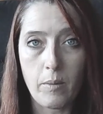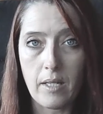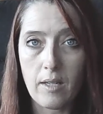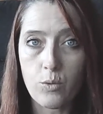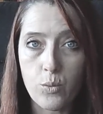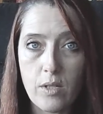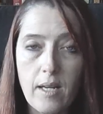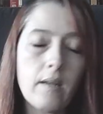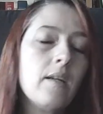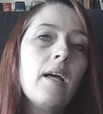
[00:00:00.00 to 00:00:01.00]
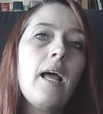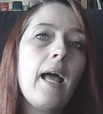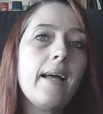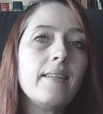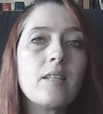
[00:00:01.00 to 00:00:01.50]
della Crusca,
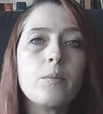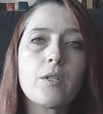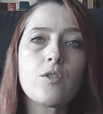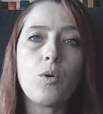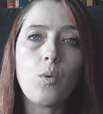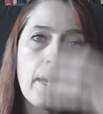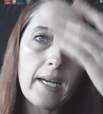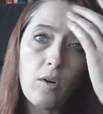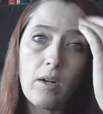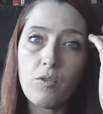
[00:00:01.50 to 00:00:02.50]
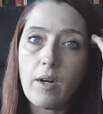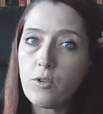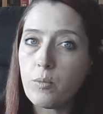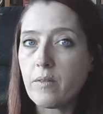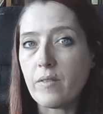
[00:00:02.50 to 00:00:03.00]
ente presso il quale ho
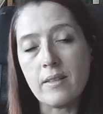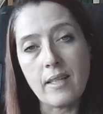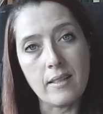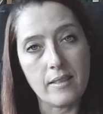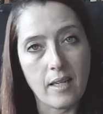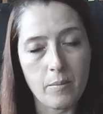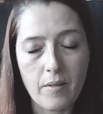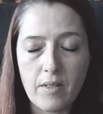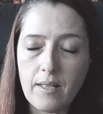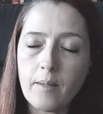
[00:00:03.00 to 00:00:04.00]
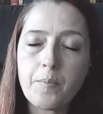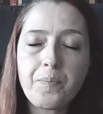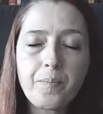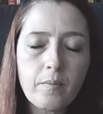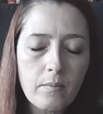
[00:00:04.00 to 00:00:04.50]
lavorato per vent'anni della mia
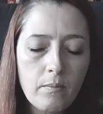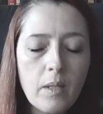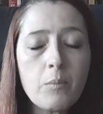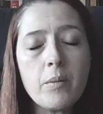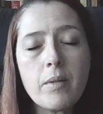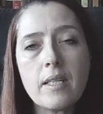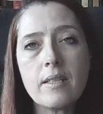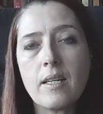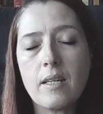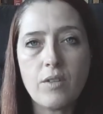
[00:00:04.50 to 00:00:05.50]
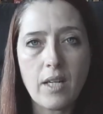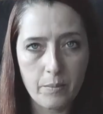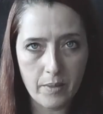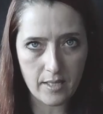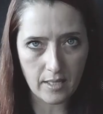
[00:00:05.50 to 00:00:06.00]
vita prima di andare a
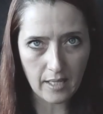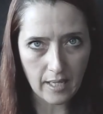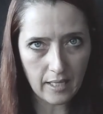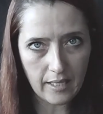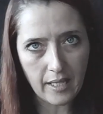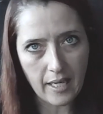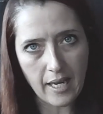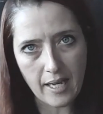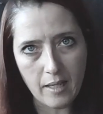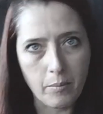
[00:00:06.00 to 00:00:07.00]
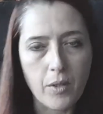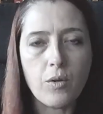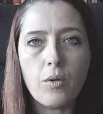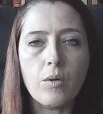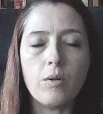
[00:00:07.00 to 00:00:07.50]
lavorare per Zanichelli, che è il
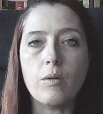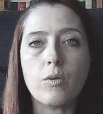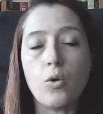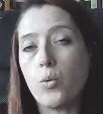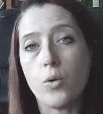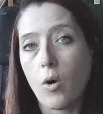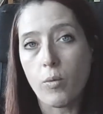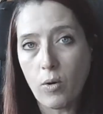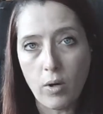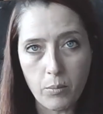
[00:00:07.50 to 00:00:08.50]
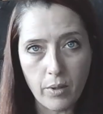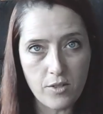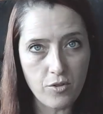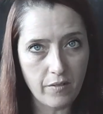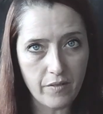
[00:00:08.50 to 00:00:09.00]
mio, con cui ho una
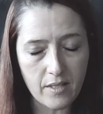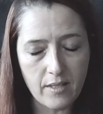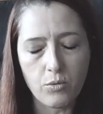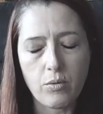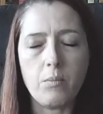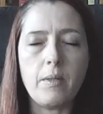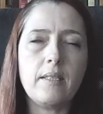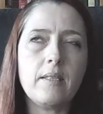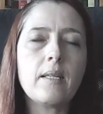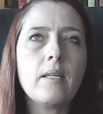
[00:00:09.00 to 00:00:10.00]
collaborazione fissa attualmente.